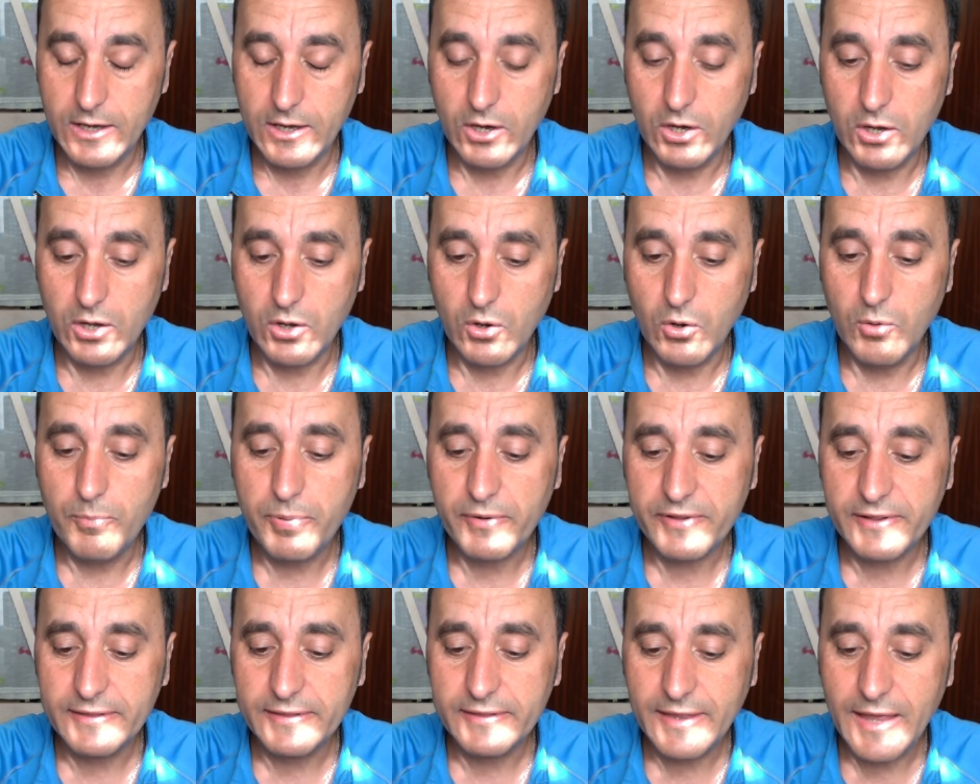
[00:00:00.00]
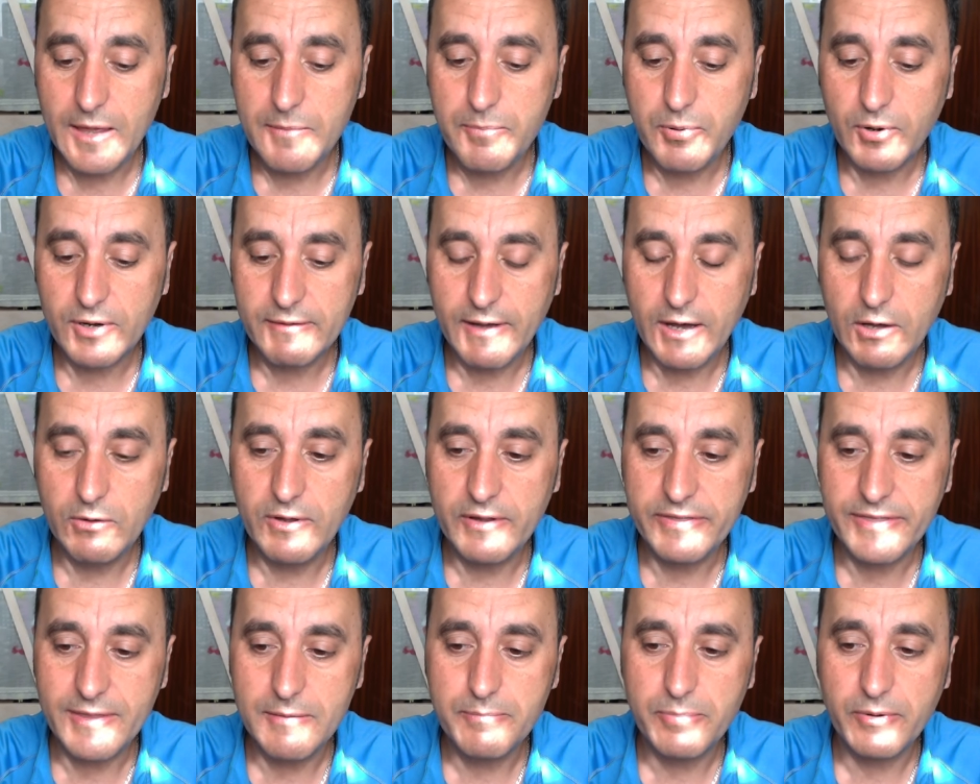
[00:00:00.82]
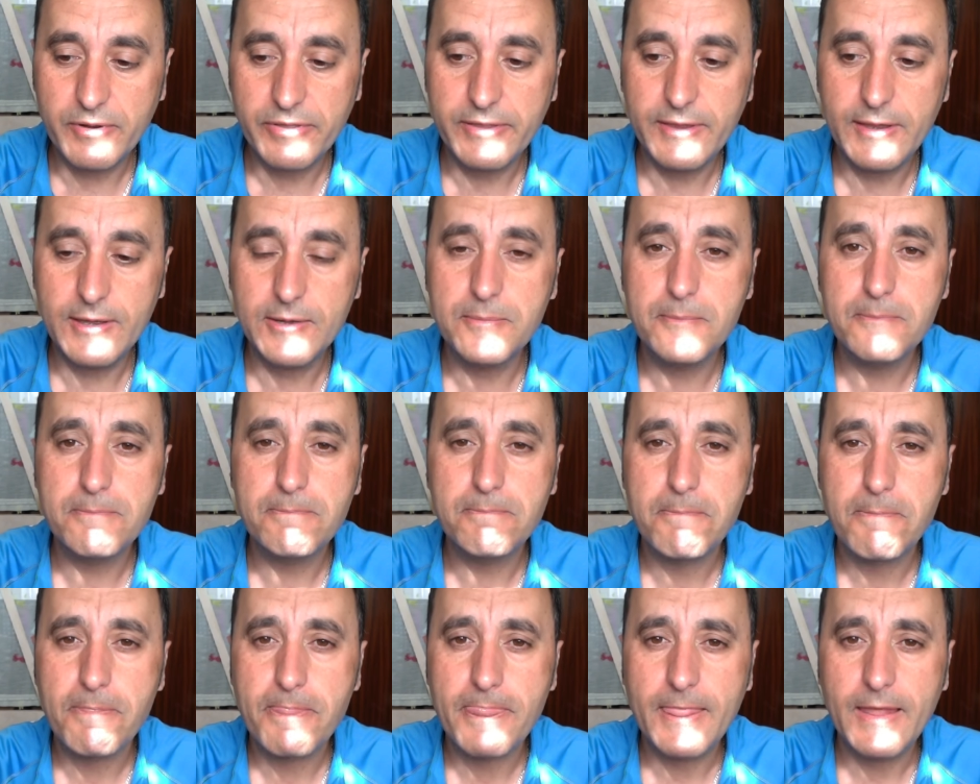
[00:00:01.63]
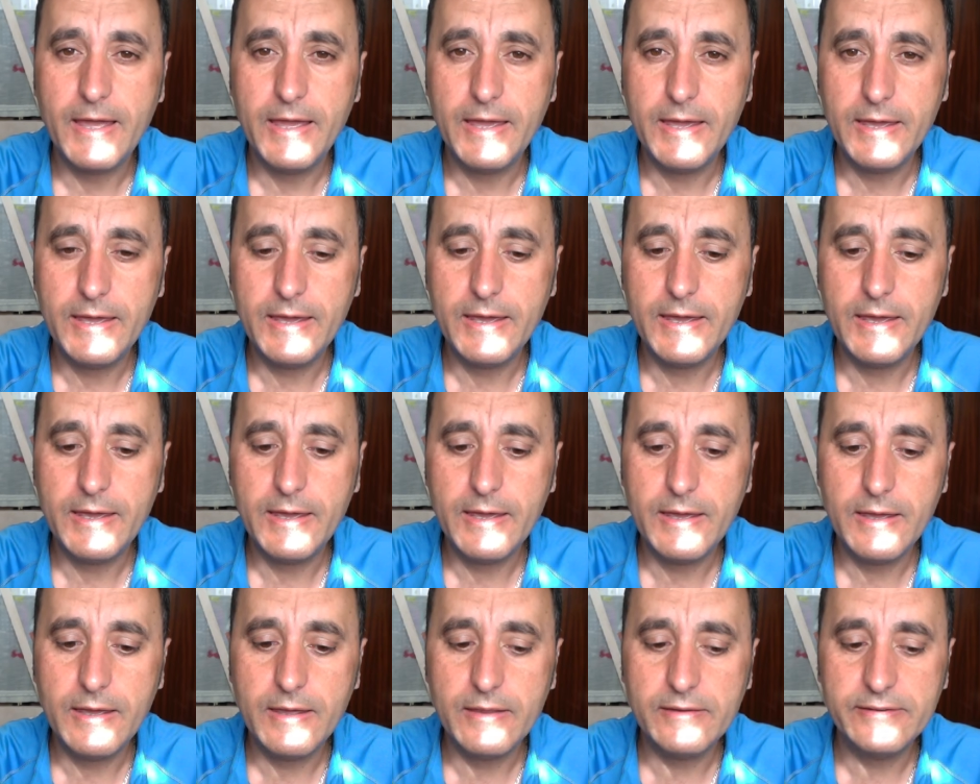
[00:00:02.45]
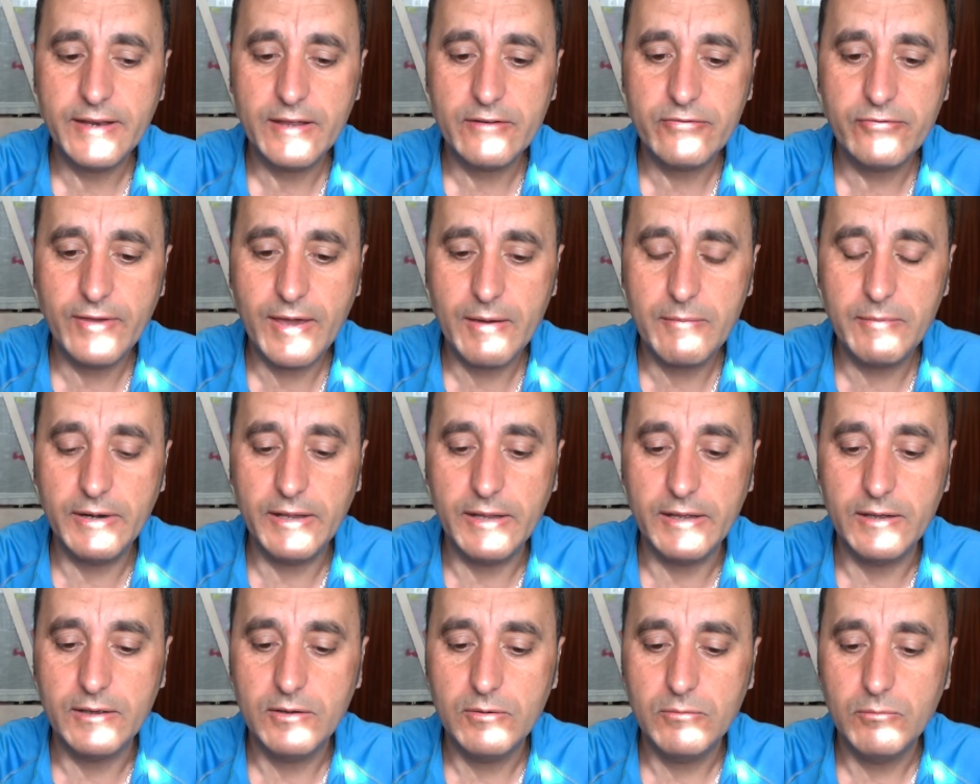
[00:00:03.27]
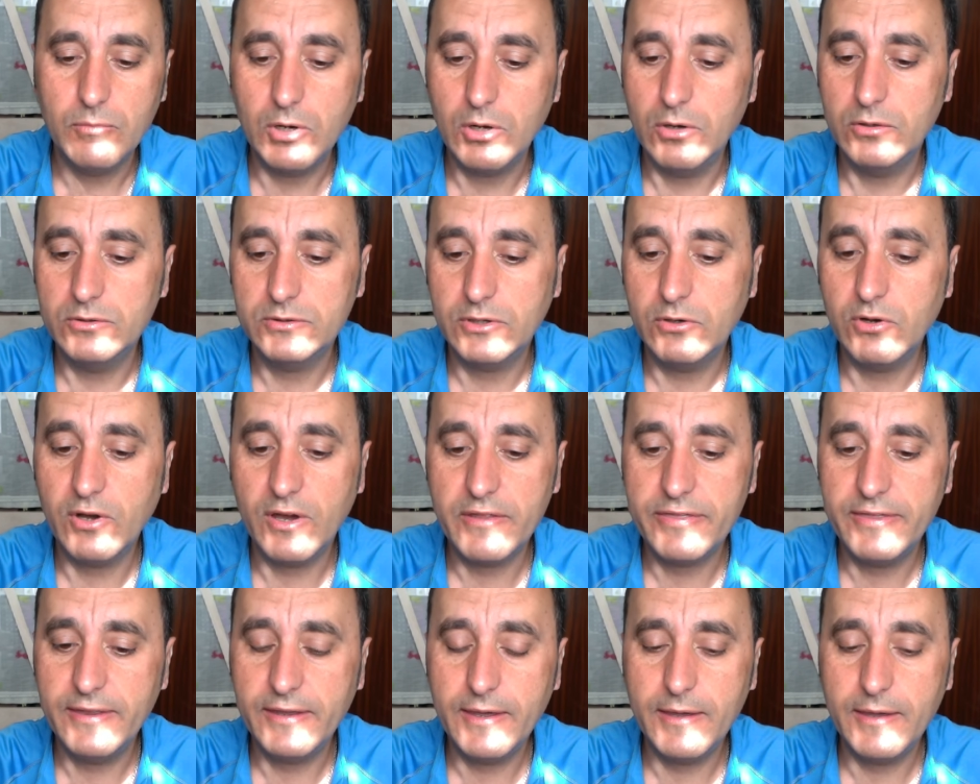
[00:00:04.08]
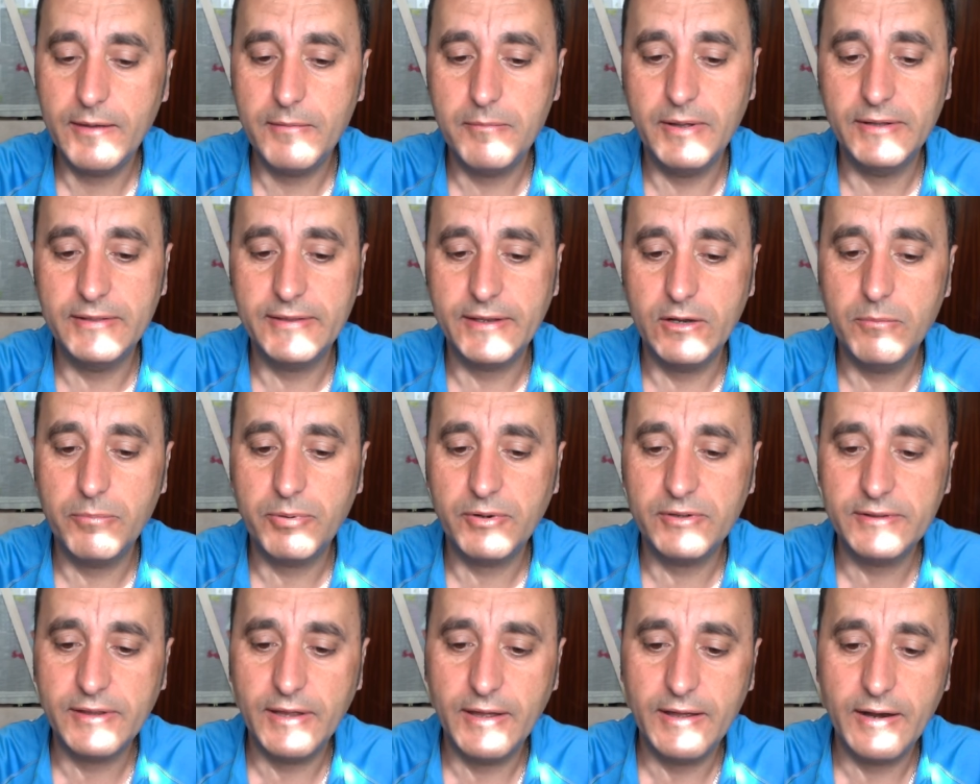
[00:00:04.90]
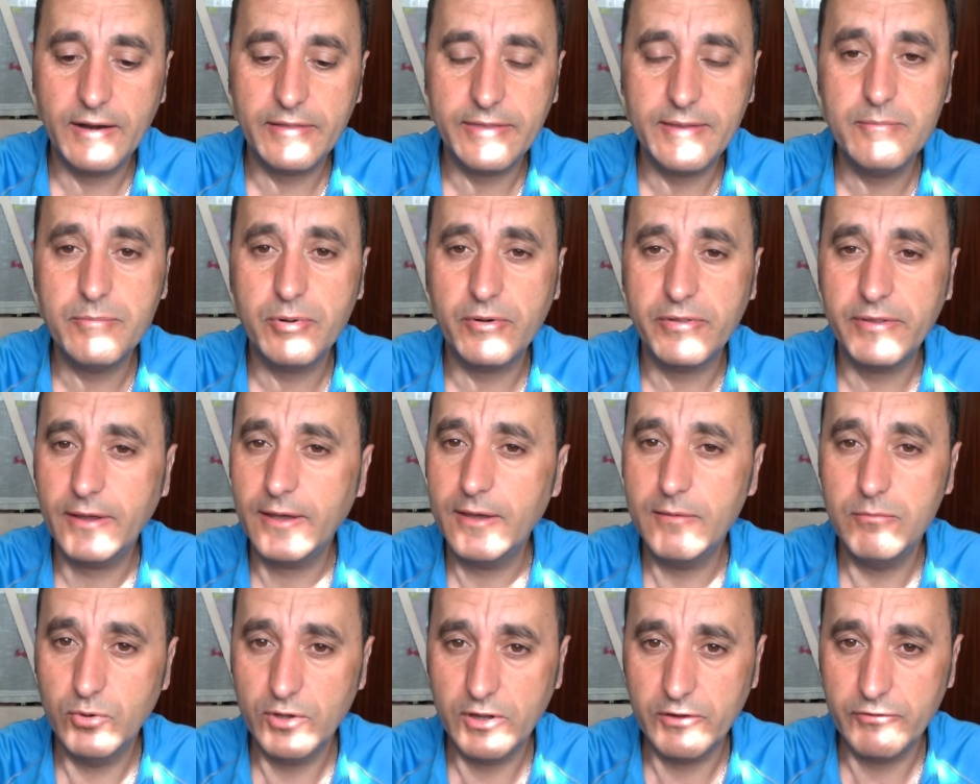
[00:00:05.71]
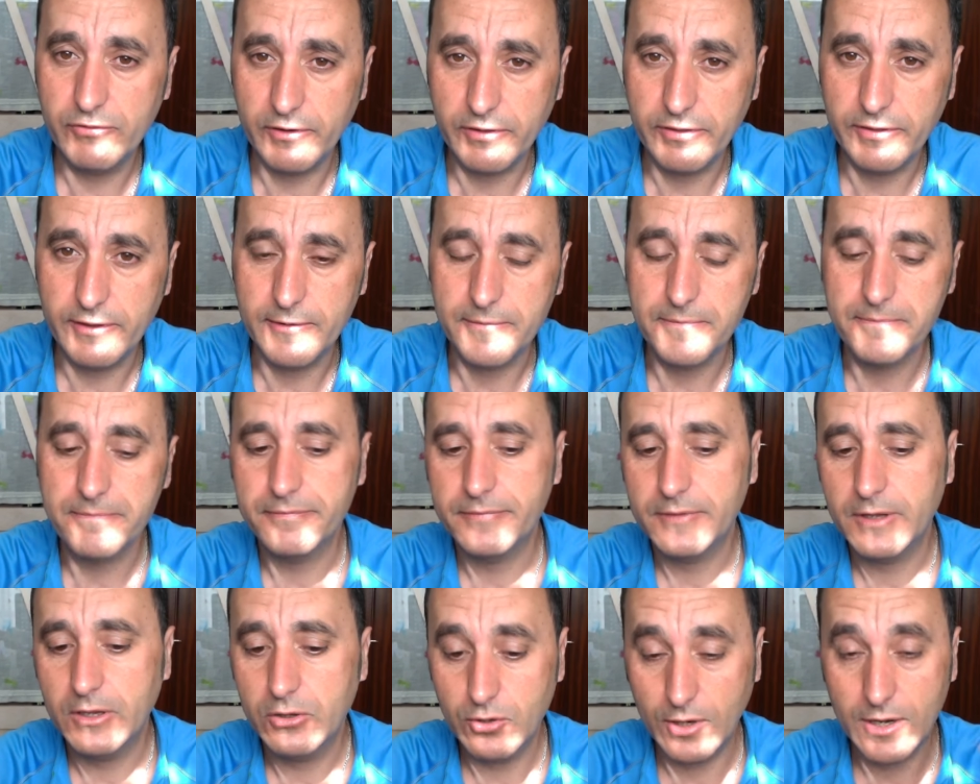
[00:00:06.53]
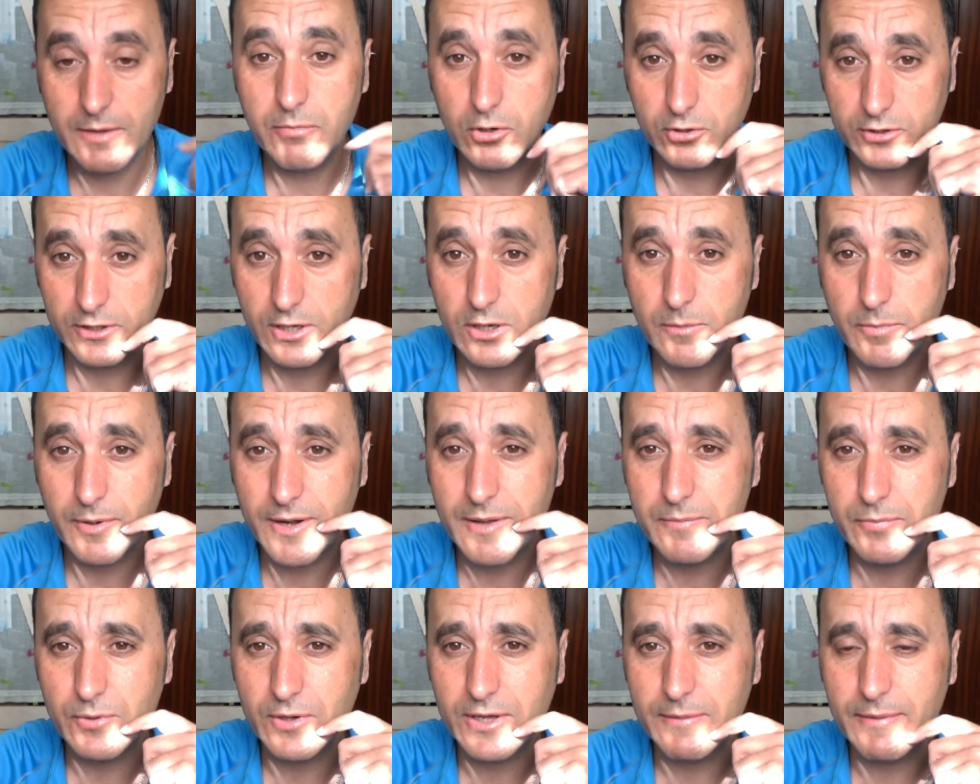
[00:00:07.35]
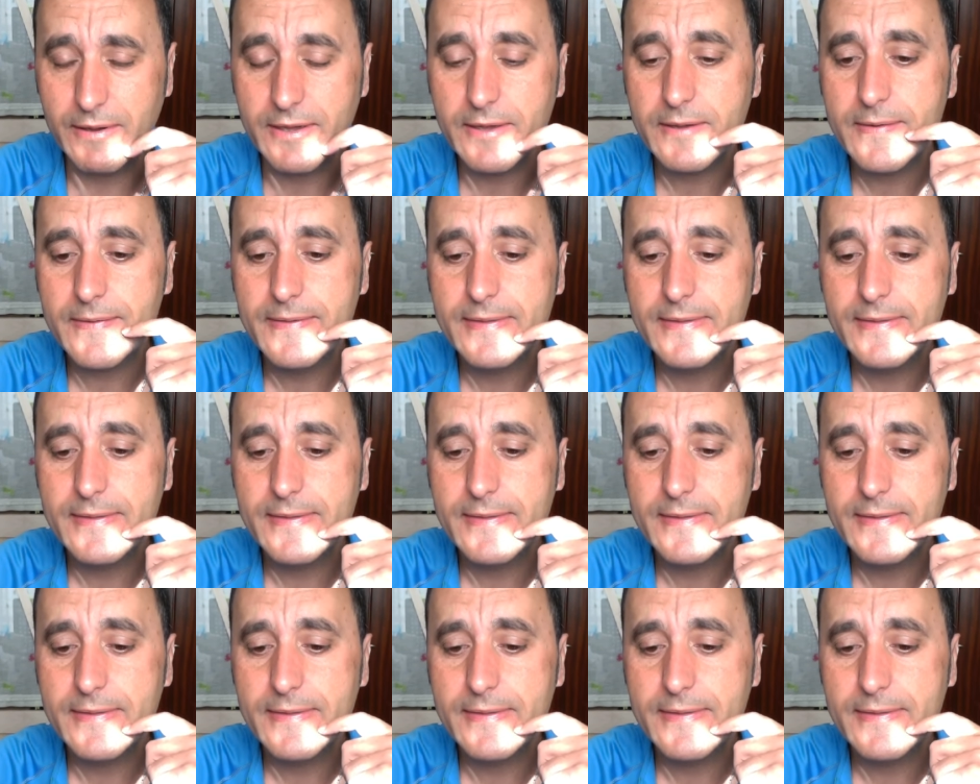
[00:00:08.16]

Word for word: Eh, un porcentaje por debajo de 100% eh, sería fiable. Bueno, tengo que decir que mantener un porcentaje al 100% es muy difícil. Yo ahora mismo lo tengo, por ejemplo, en eBay.